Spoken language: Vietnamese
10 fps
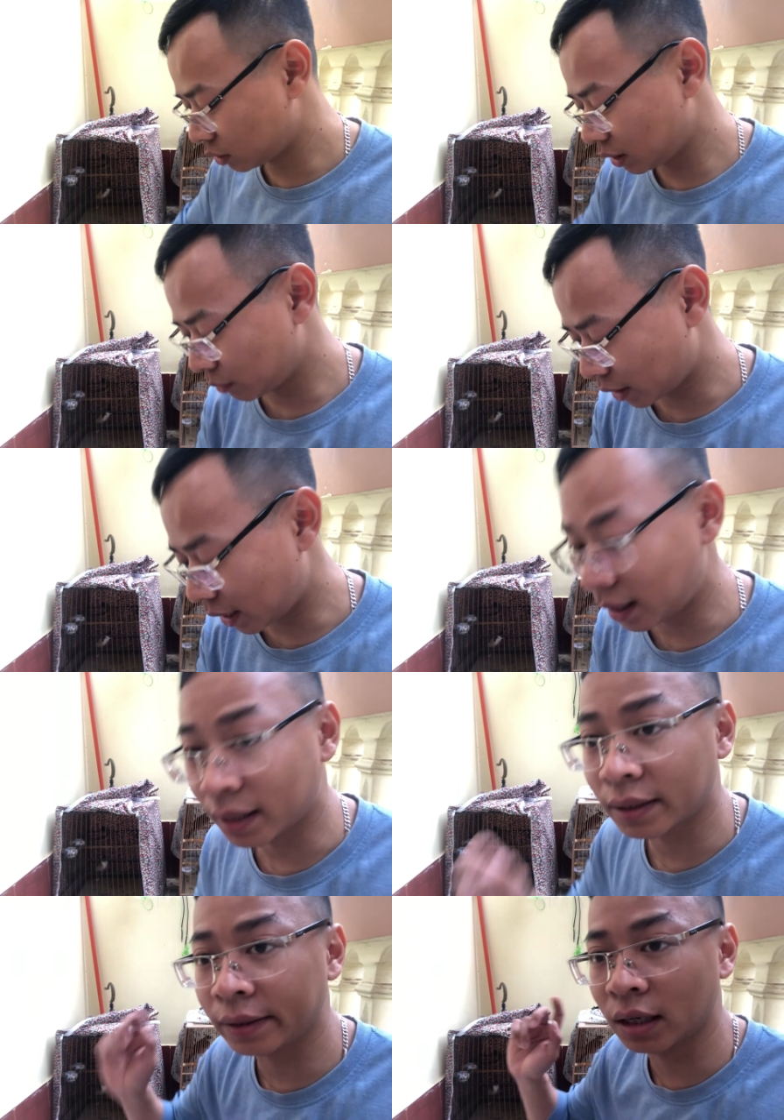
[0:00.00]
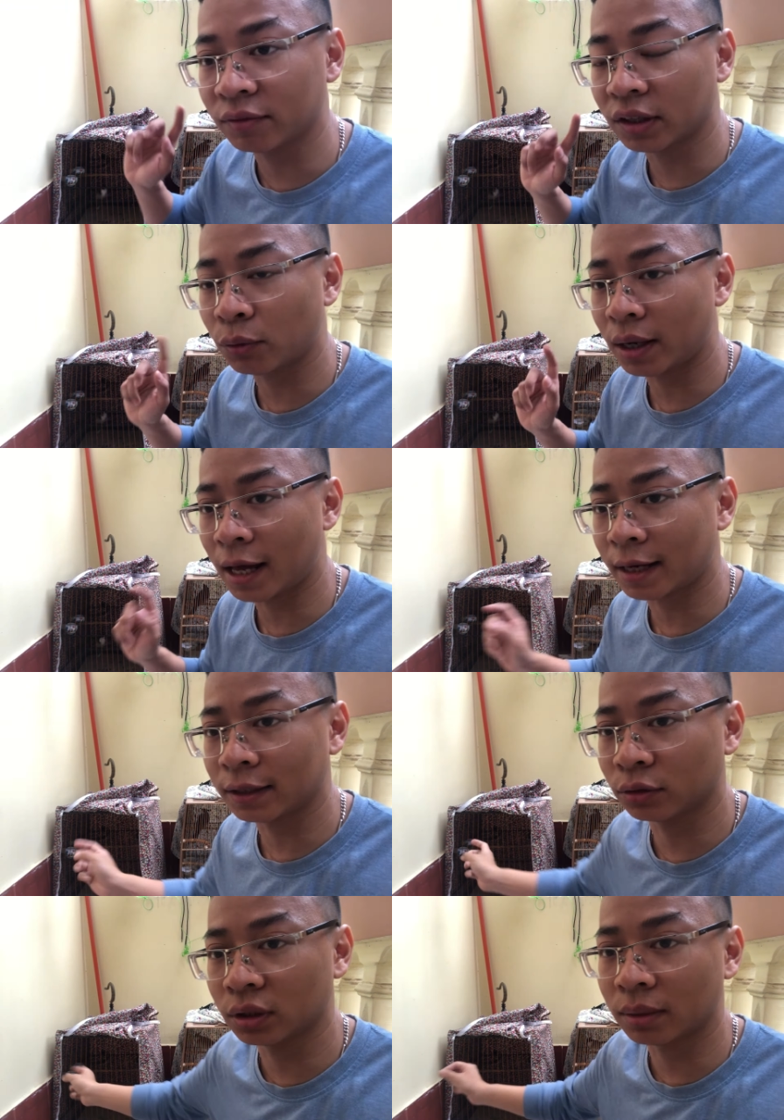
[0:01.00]
chim nó ăn kết hợp với khoai lang
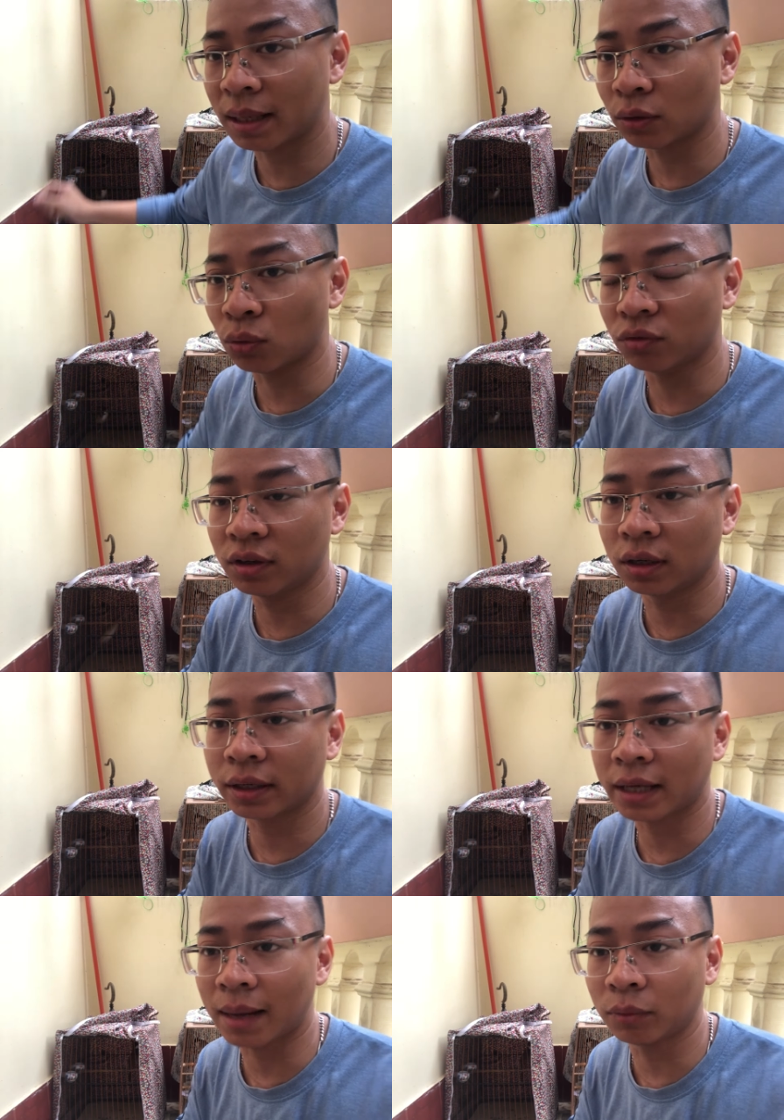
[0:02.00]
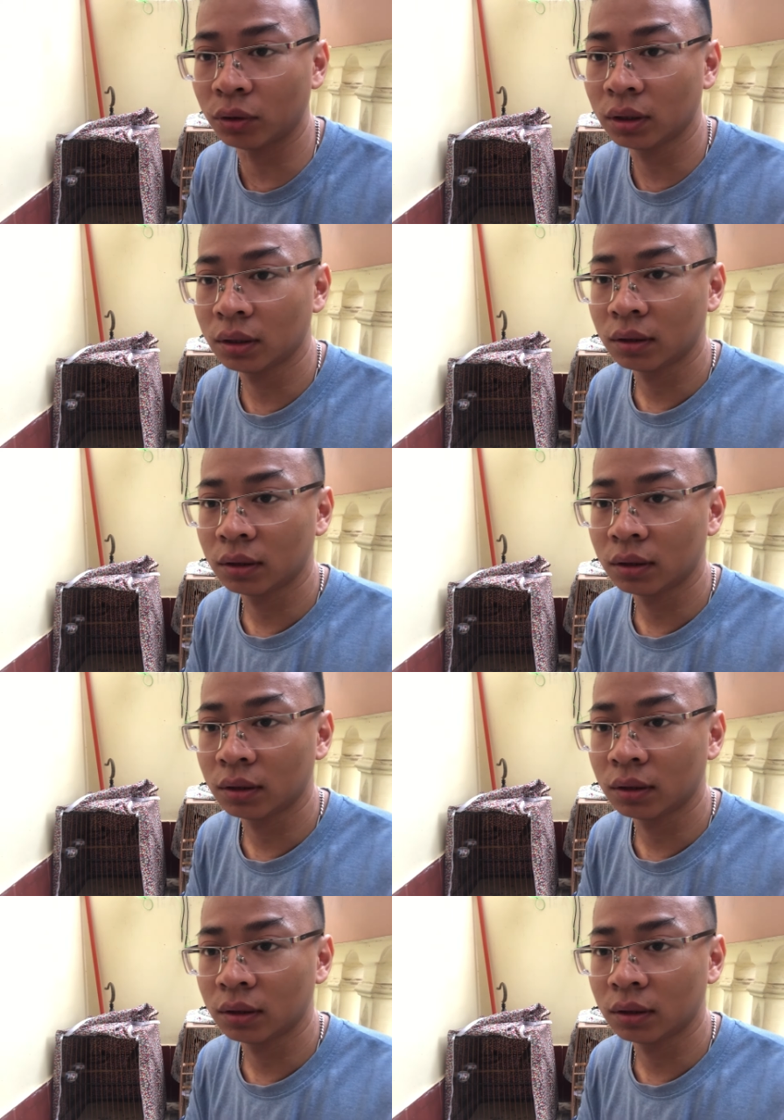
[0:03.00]
này rồi thì các bác đổ vừa cái cám thôi.